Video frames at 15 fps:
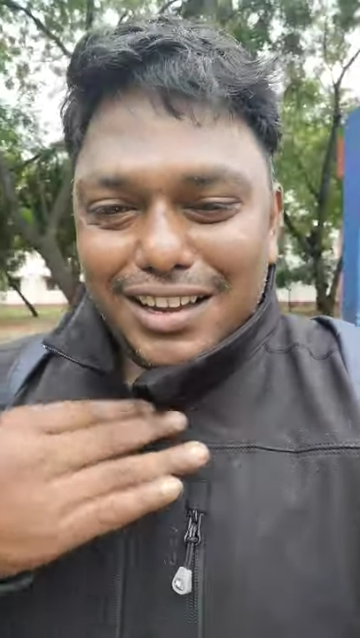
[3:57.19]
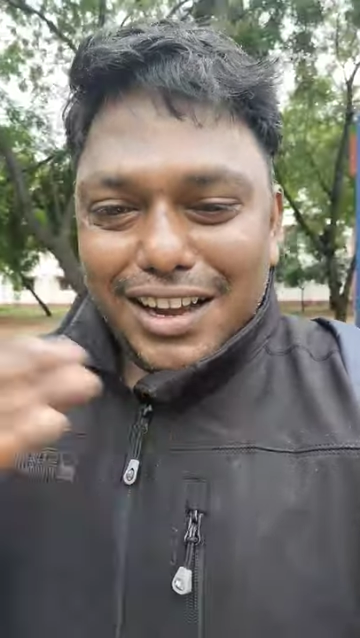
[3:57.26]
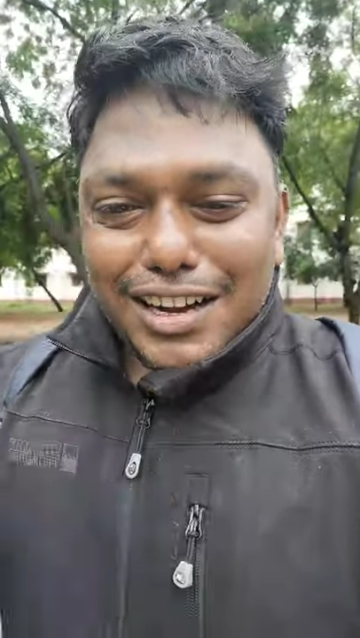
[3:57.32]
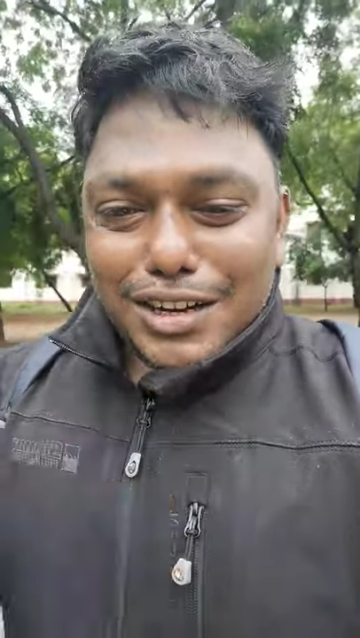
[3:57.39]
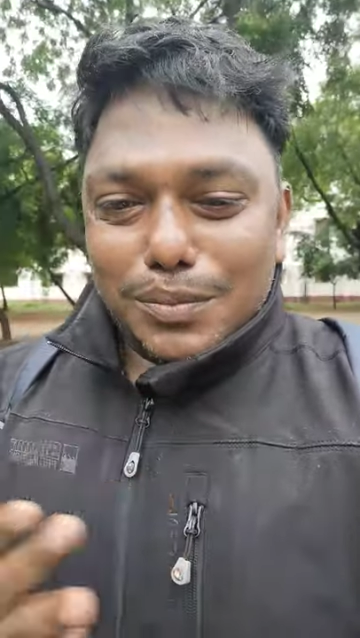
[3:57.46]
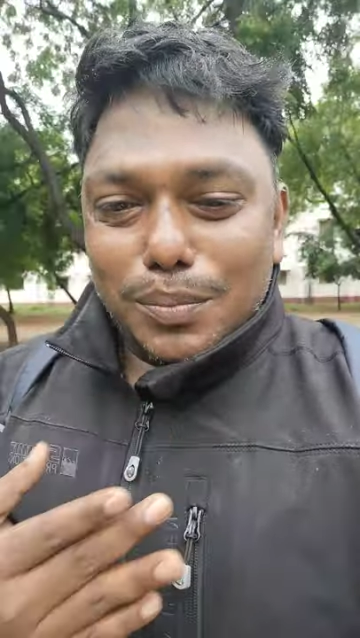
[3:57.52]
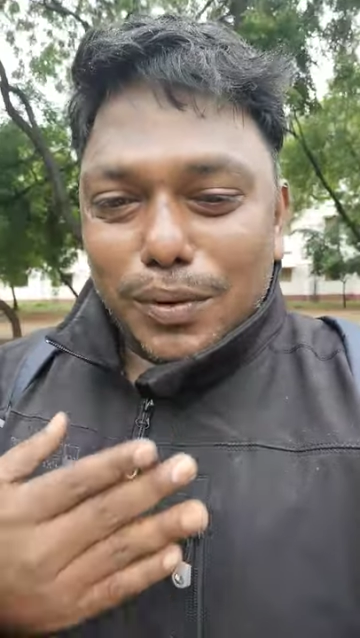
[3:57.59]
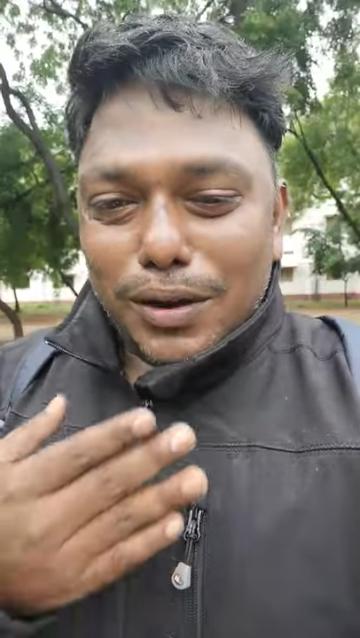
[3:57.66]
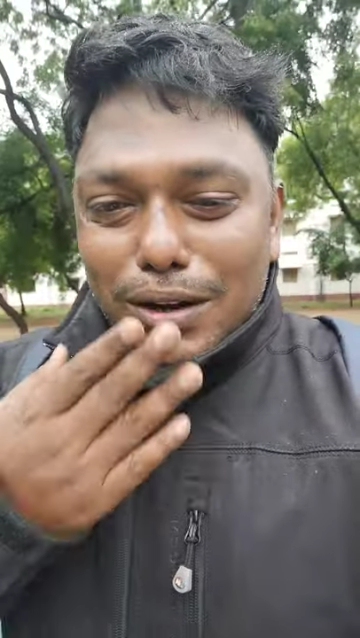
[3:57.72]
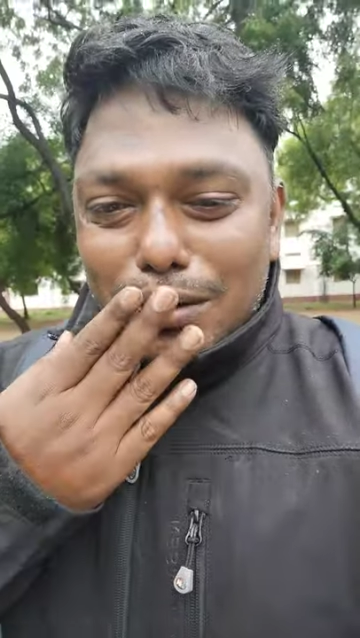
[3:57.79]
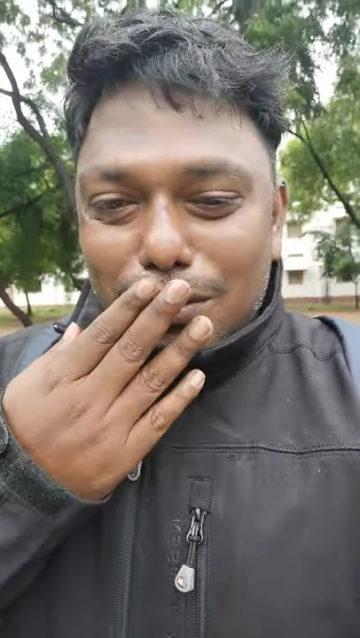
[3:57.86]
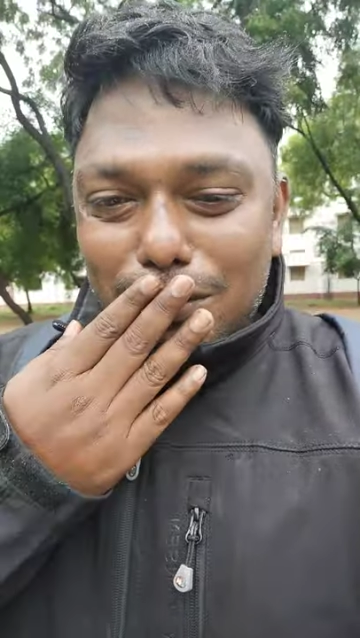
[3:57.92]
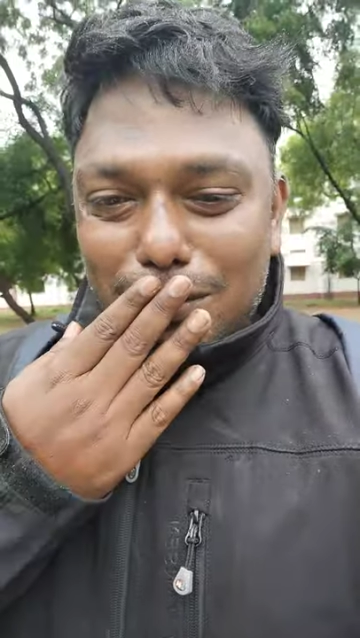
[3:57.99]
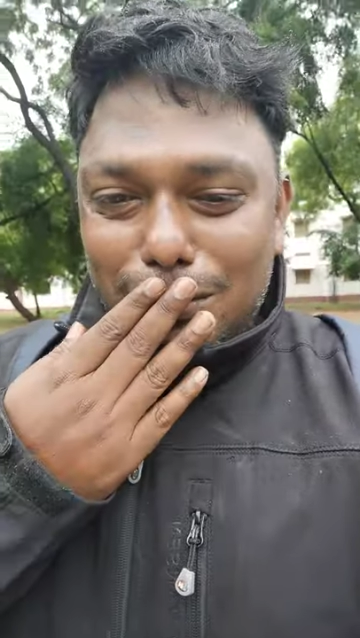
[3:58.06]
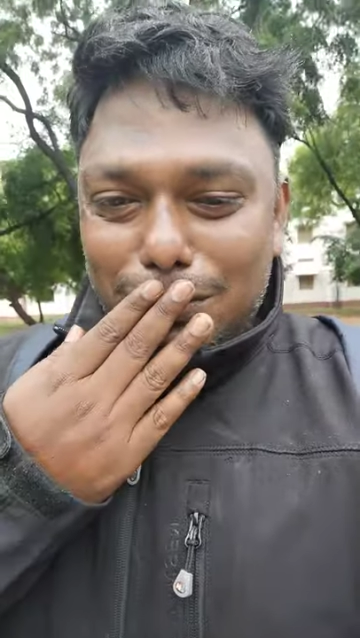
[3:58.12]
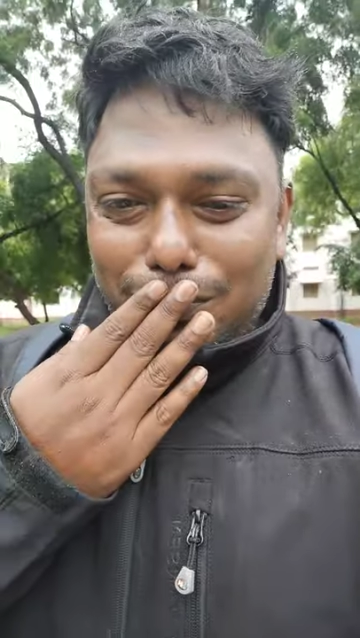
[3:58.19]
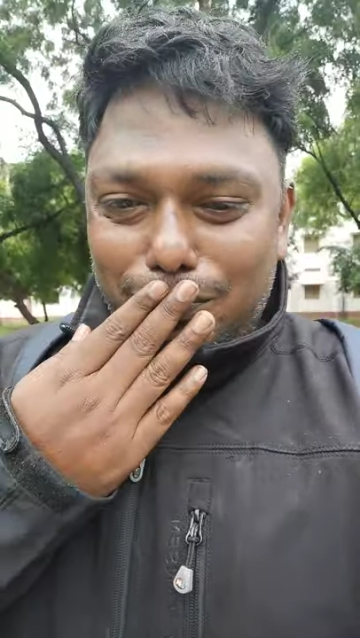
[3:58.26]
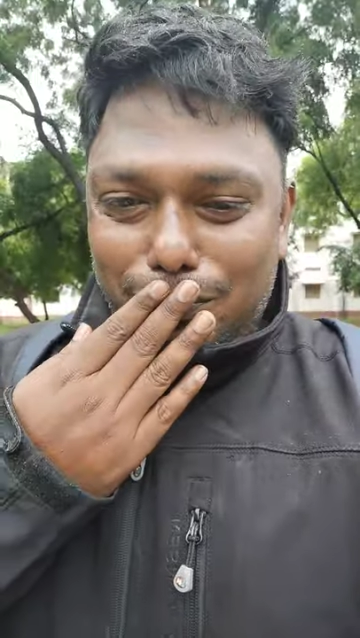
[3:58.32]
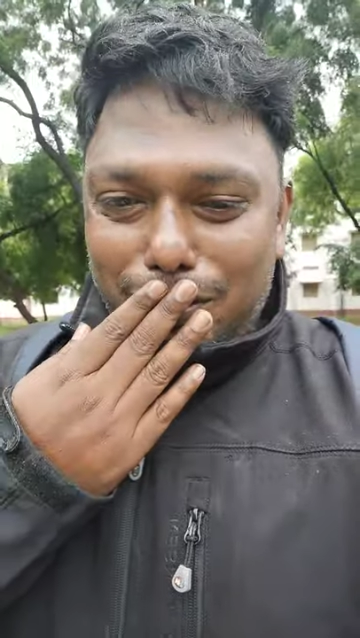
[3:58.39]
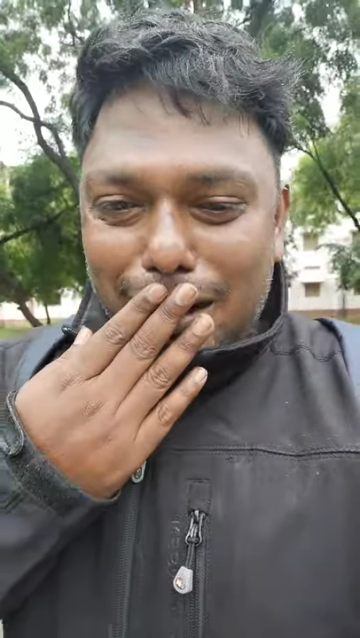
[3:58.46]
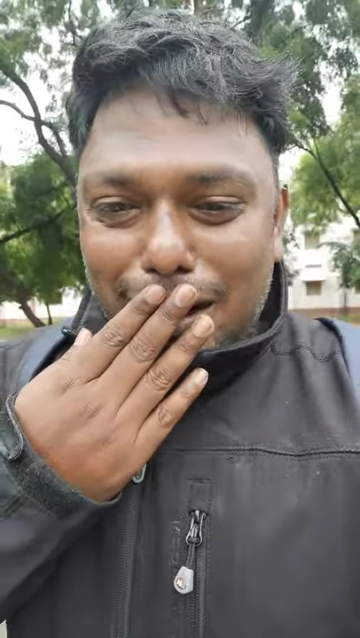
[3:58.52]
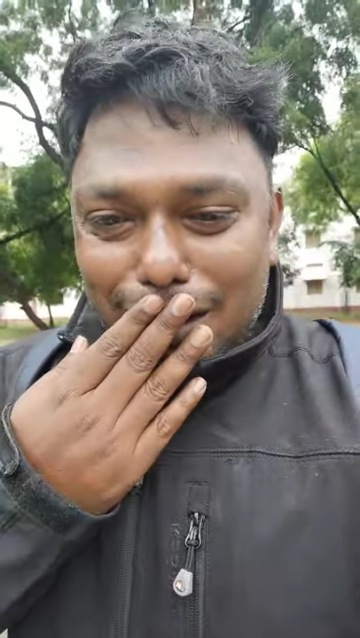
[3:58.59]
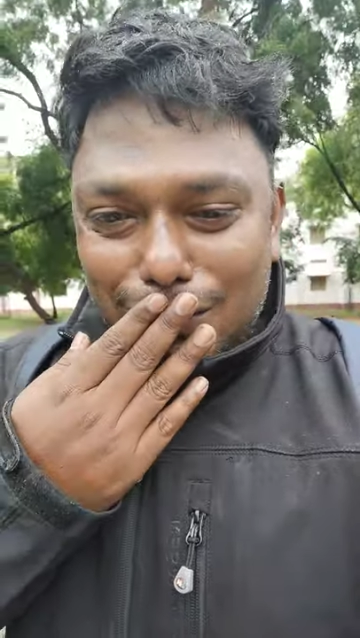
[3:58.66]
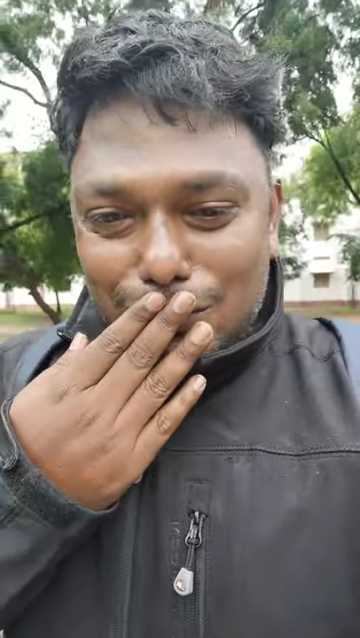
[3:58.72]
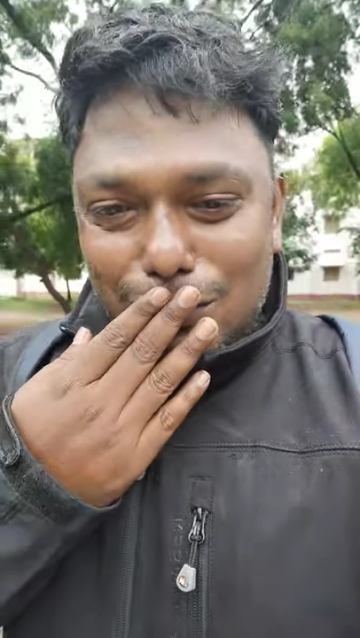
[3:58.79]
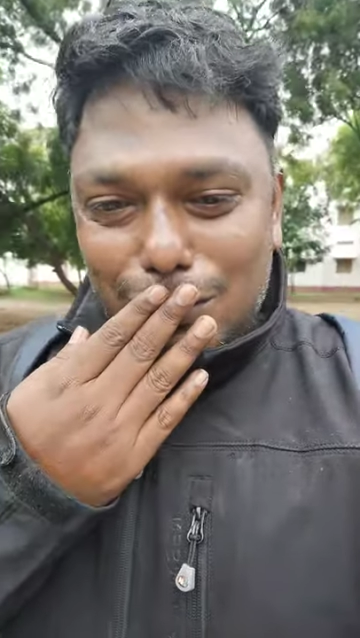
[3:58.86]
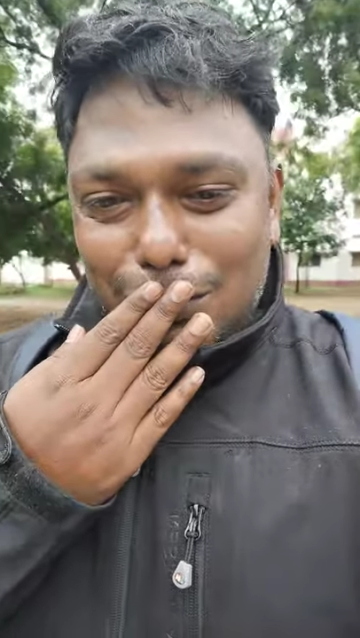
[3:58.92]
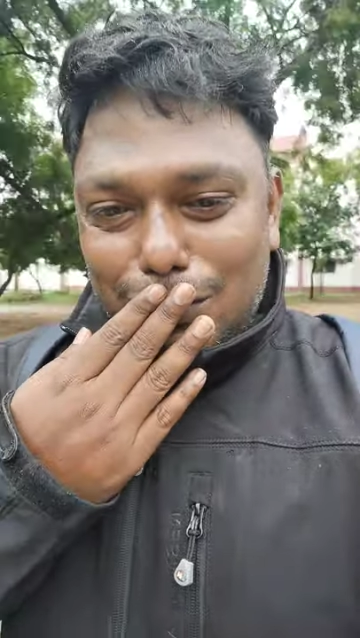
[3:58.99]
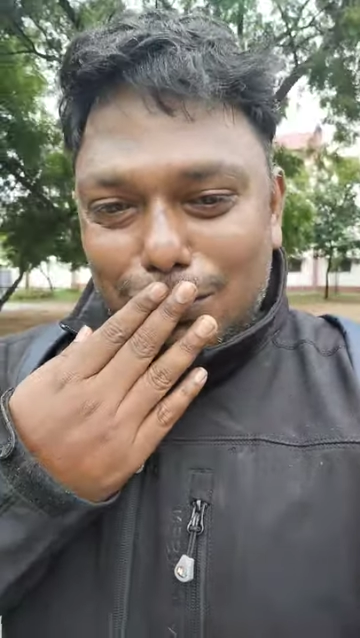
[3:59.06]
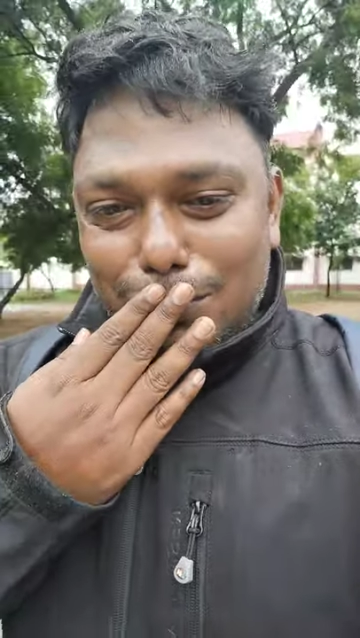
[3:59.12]
ஏட்டு பள்ளிக்கூடத்துக்கு பாடம்
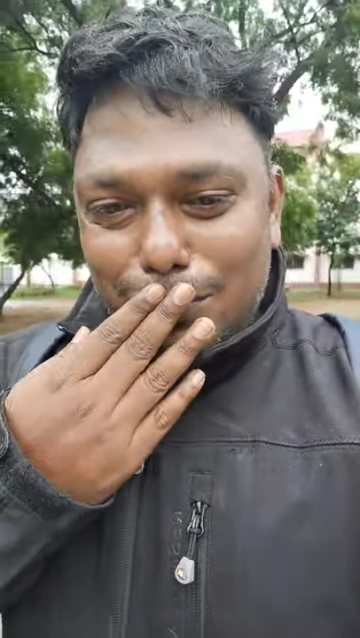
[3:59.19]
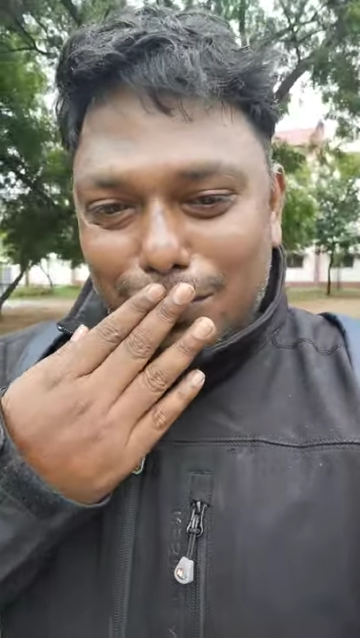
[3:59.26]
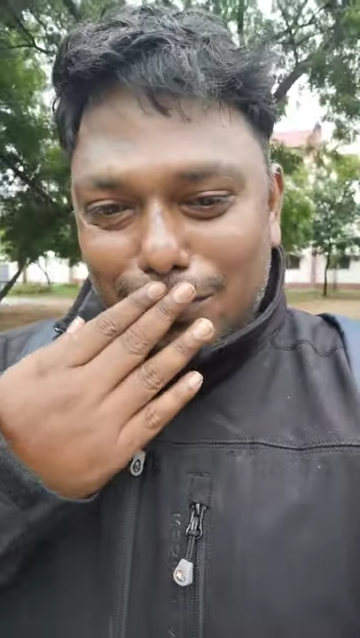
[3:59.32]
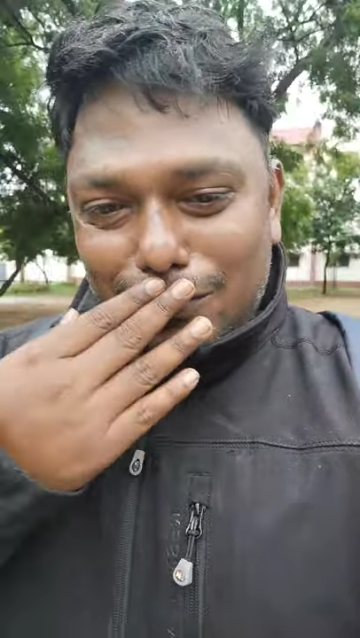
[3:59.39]
சொல்லி கொடுப்போட